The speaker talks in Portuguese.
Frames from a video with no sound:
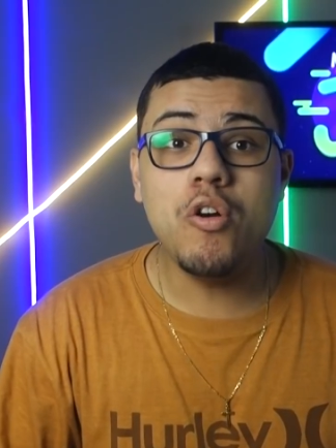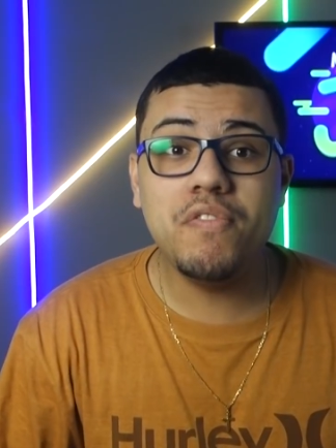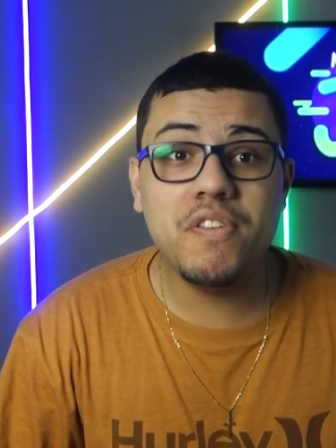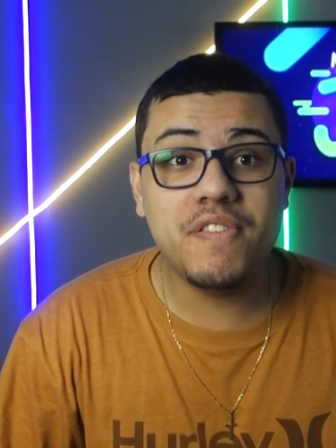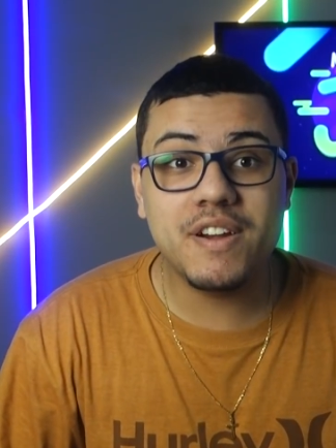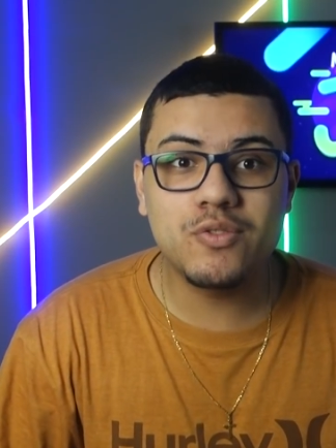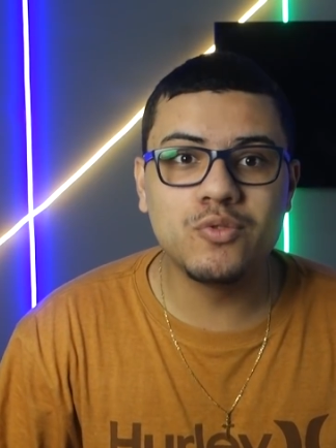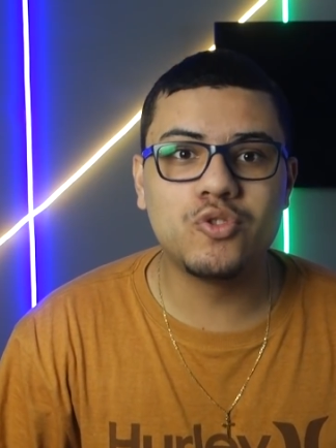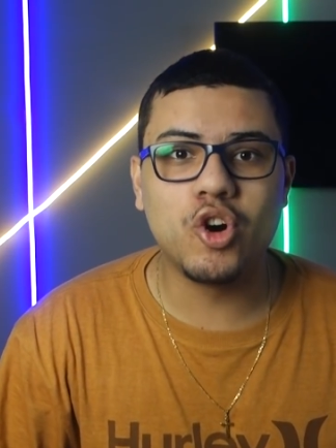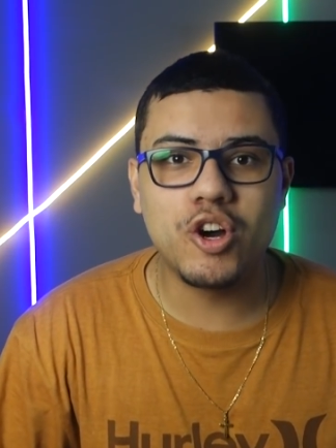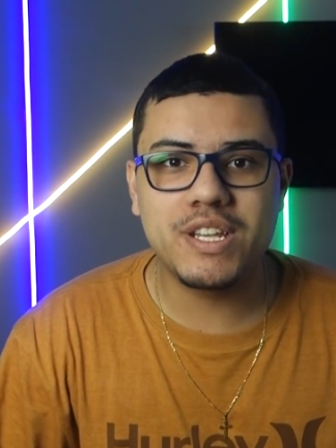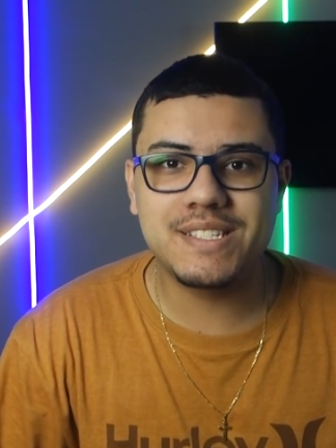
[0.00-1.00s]
Conviver com
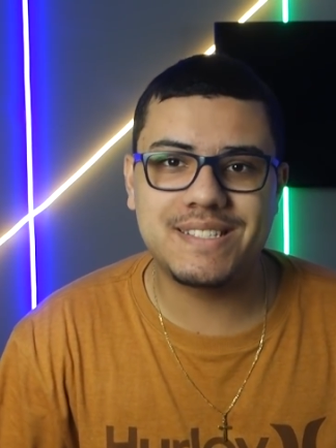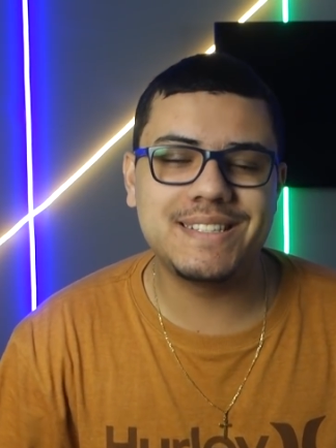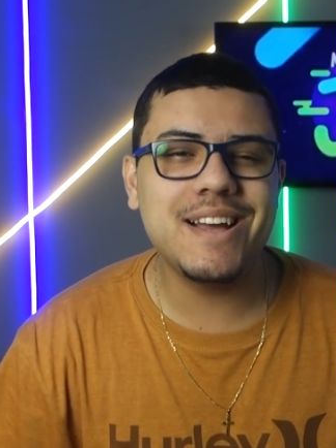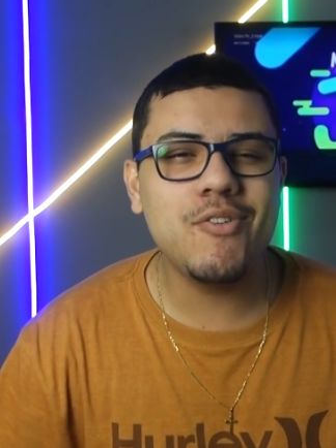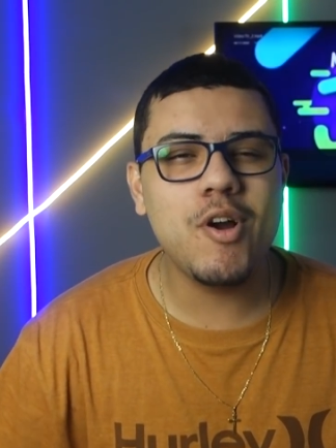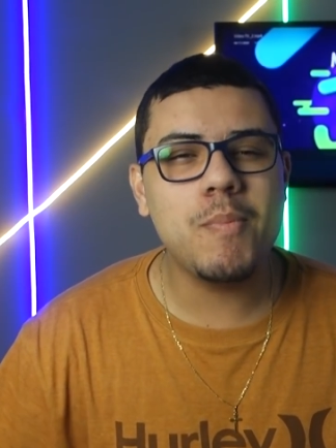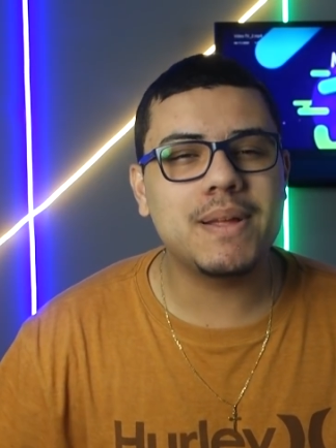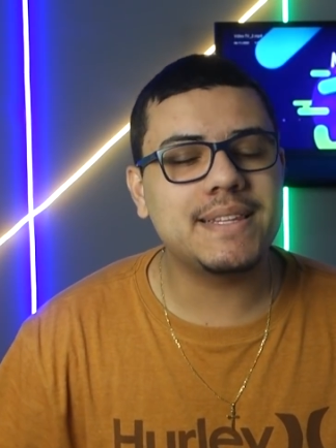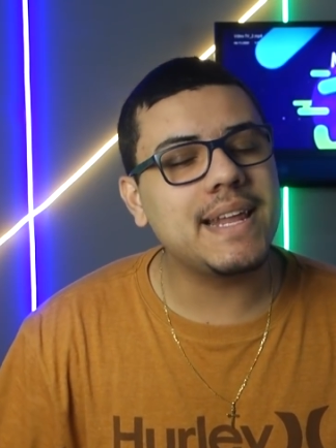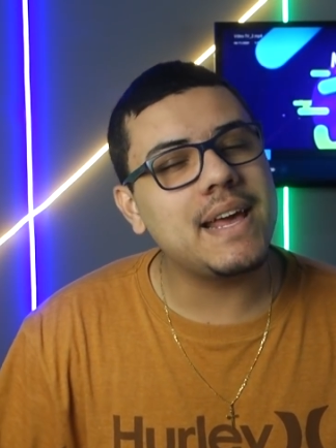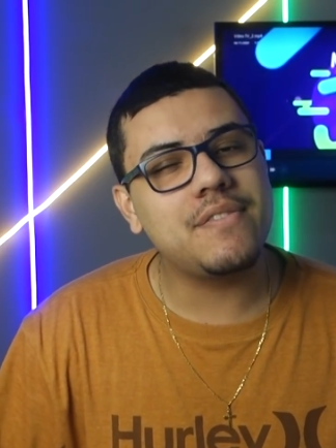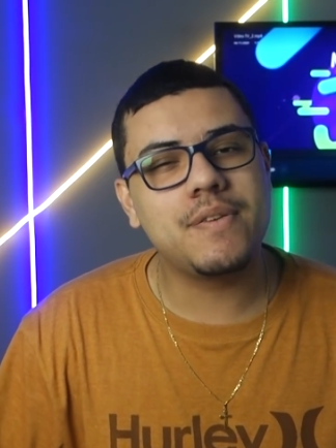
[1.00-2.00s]
dores não é uma
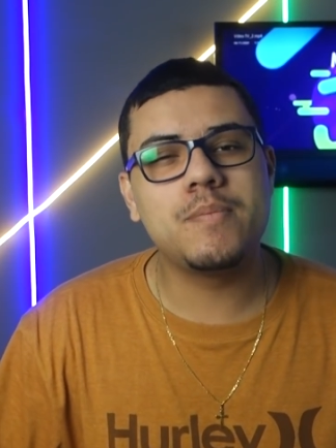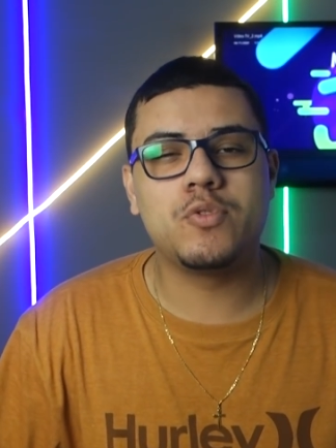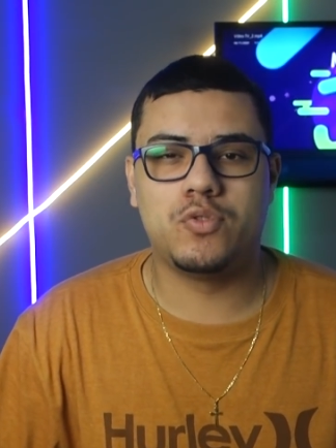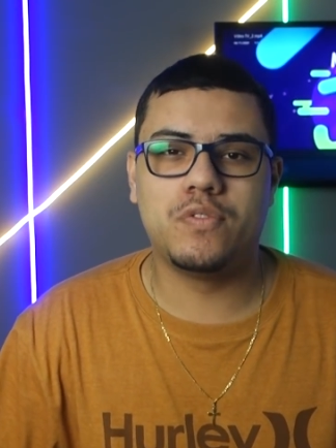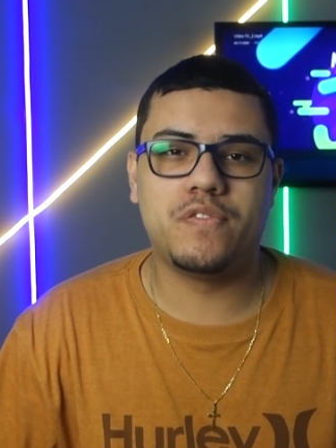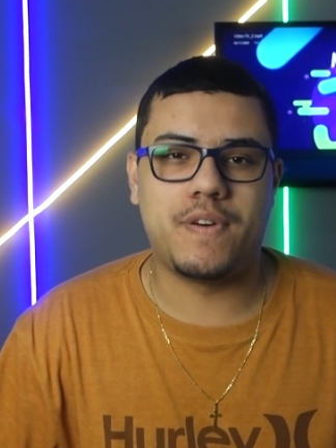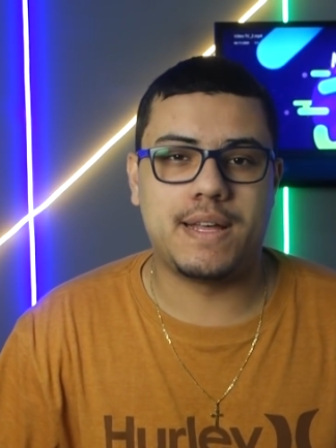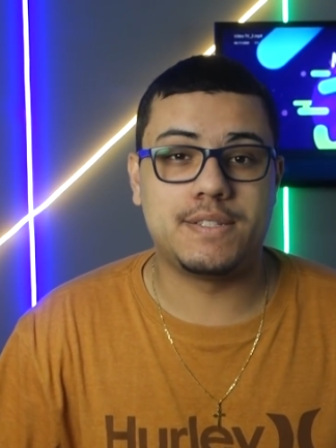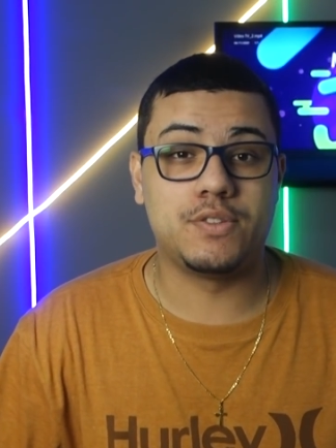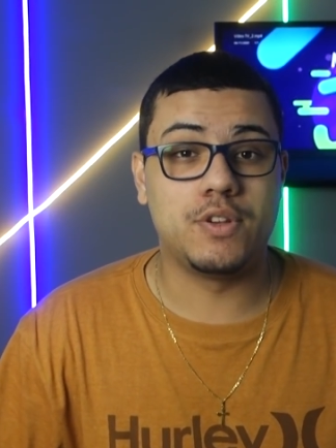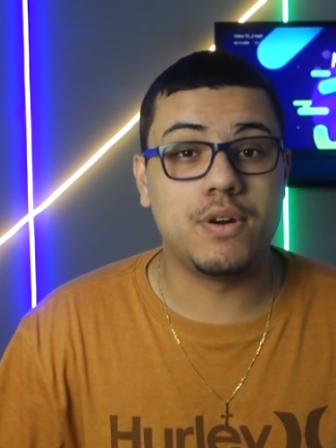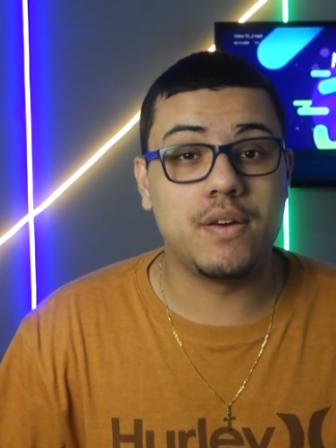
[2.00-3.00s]
tarefa muito
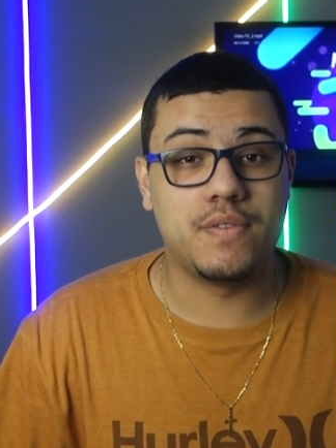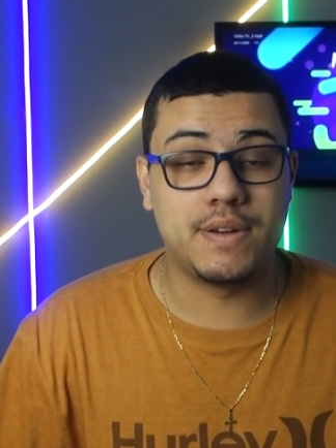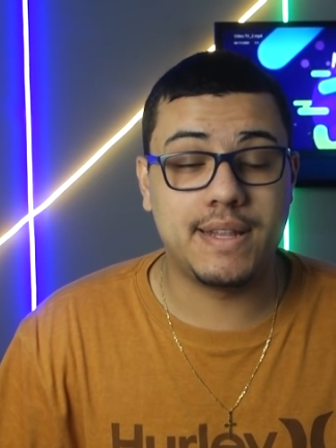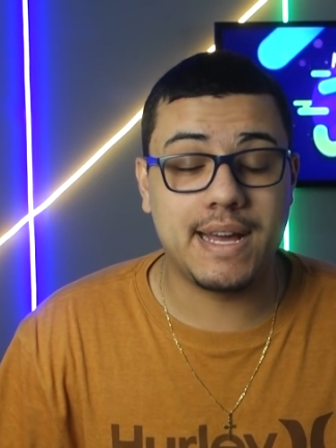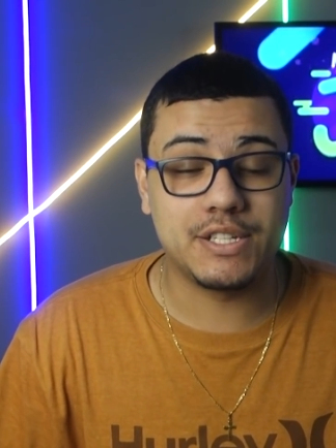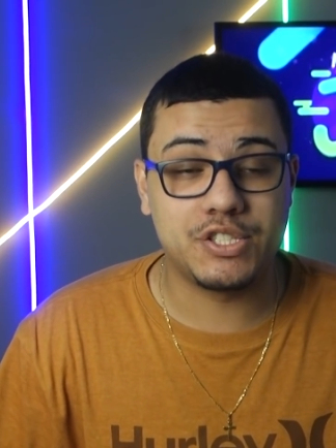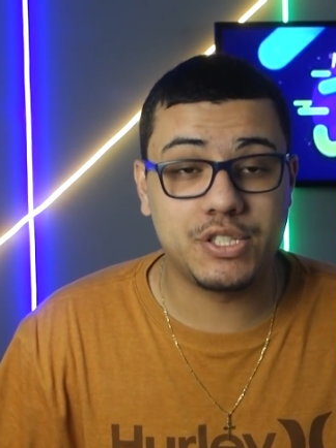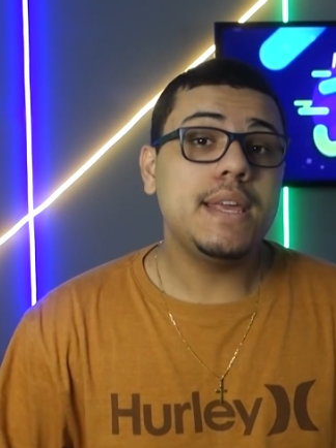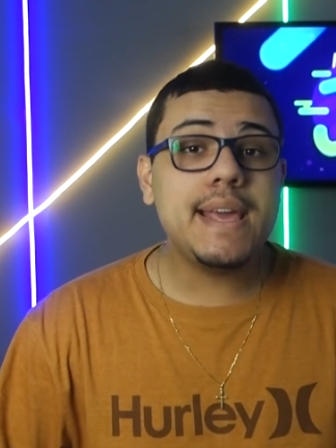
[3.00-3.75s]
fácil, não é verdade?